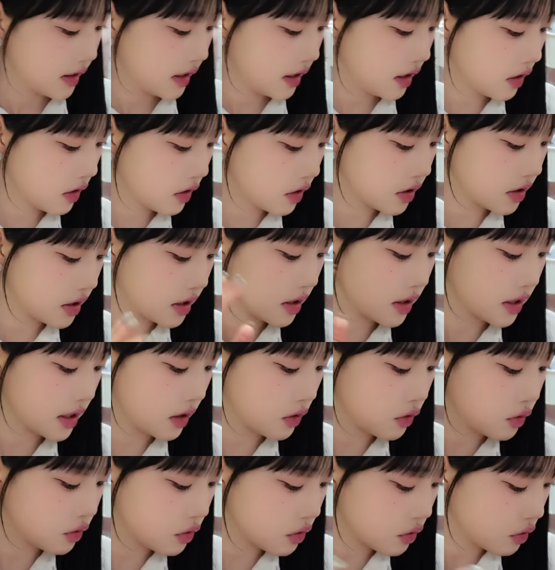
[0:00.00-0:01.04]
이런 것들은 그냥
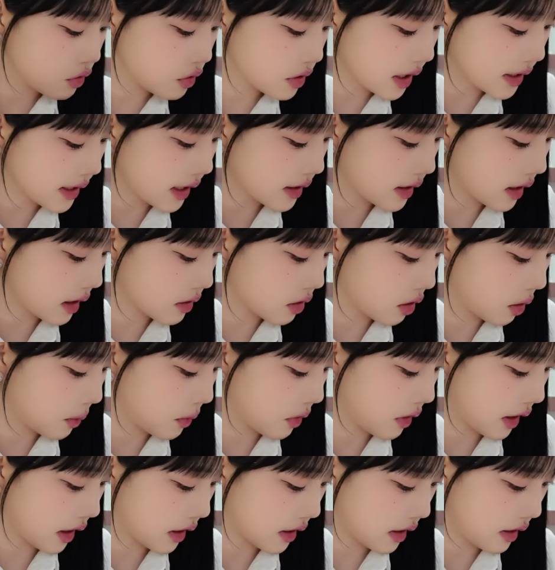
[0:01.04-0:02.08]
후, 후다닥닥
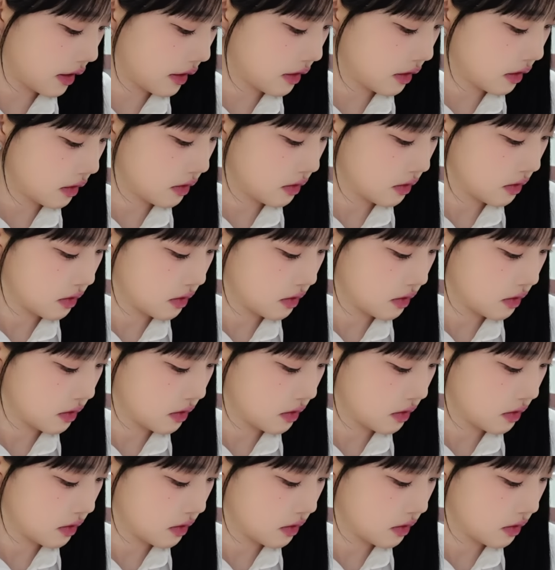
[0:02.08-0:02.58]
넘어갈게요.